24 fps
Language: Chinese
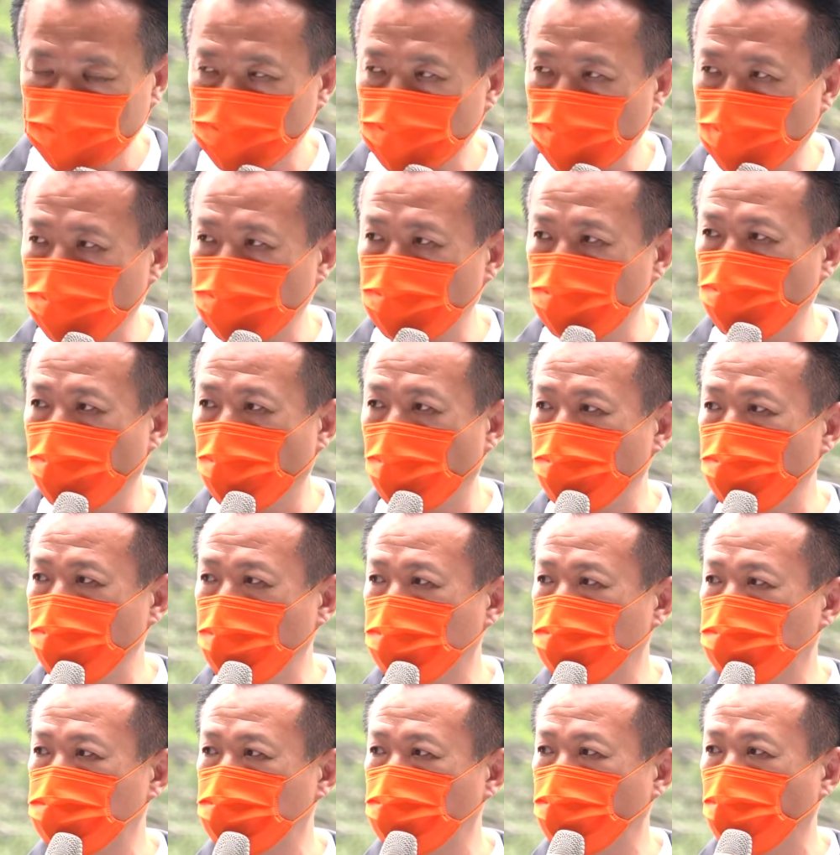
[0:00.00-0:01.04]
另一方
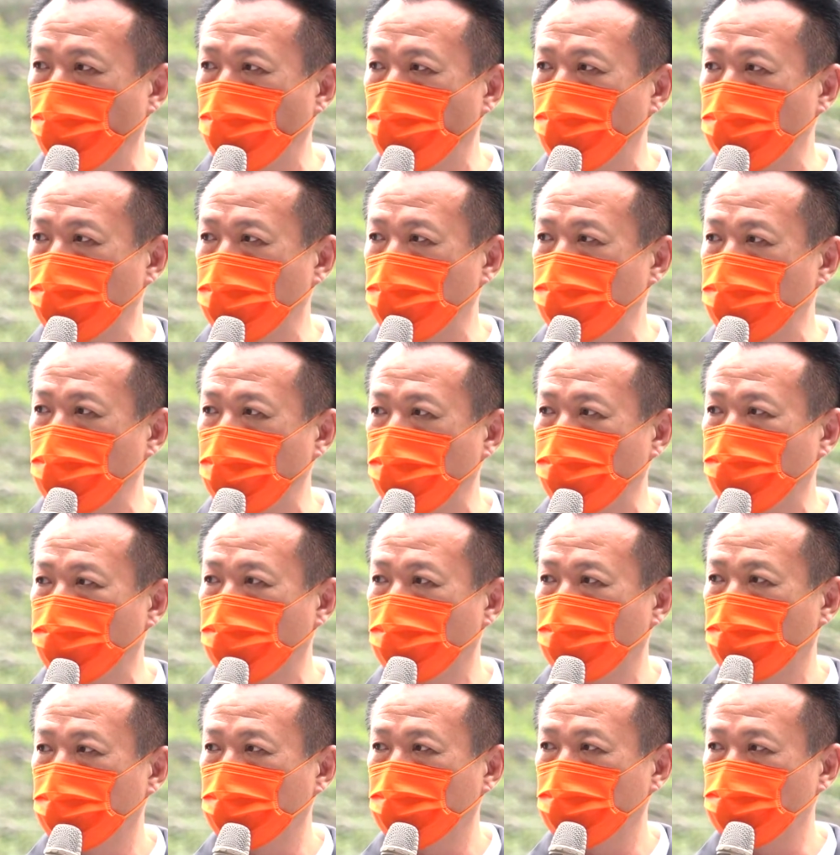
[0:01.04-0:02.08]
面是通过演练
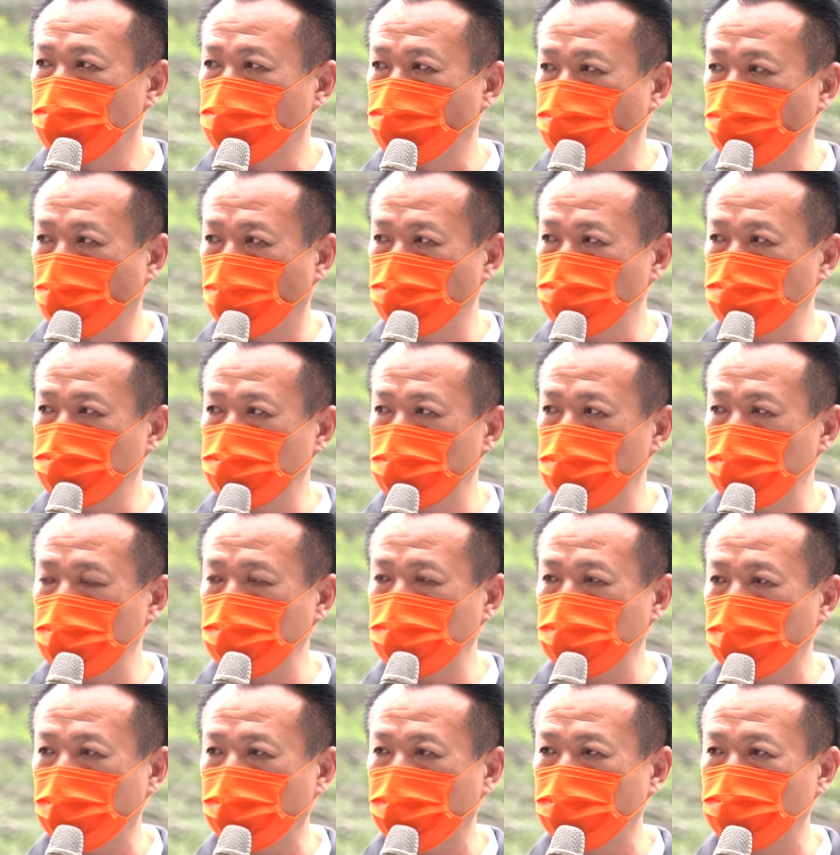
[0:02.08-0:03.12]
熟
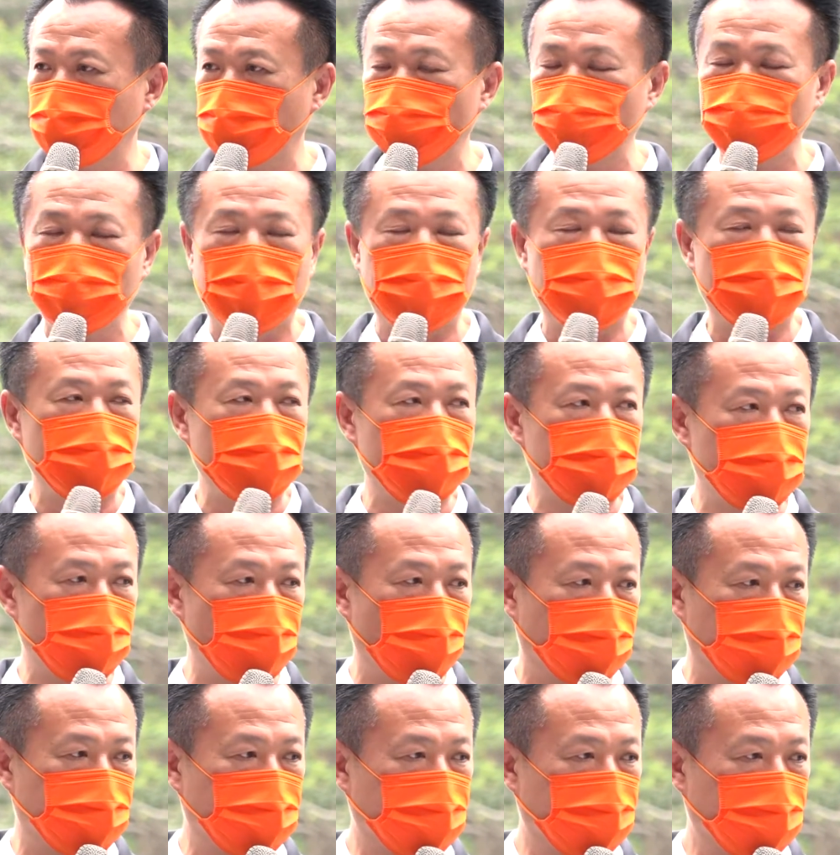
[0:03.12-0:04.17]
悉整个资源的应
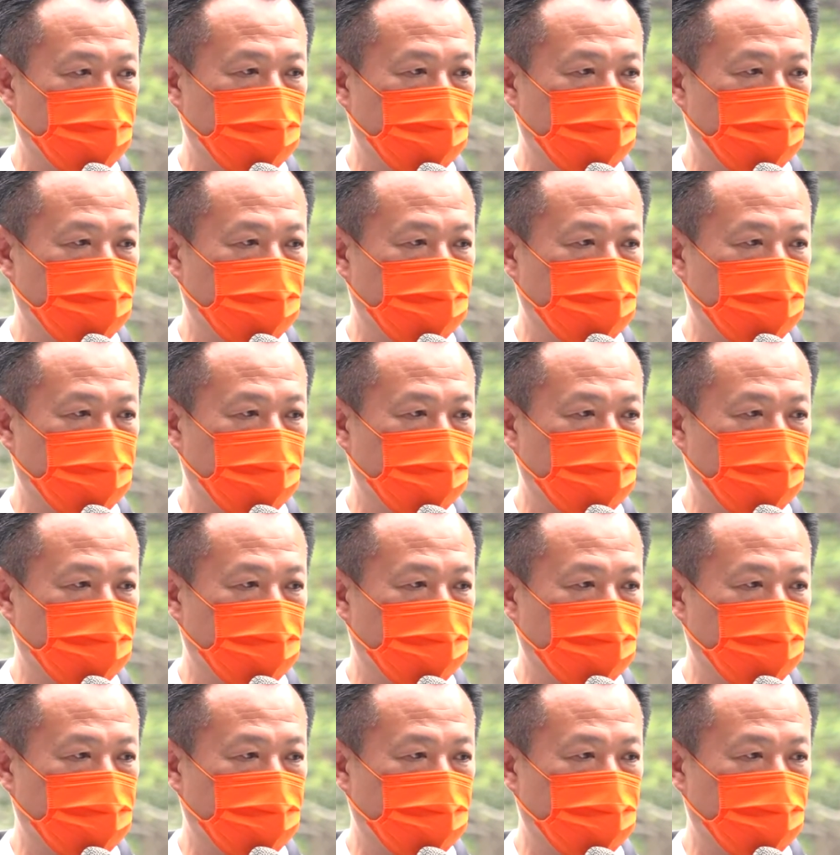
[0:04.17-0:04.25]
用，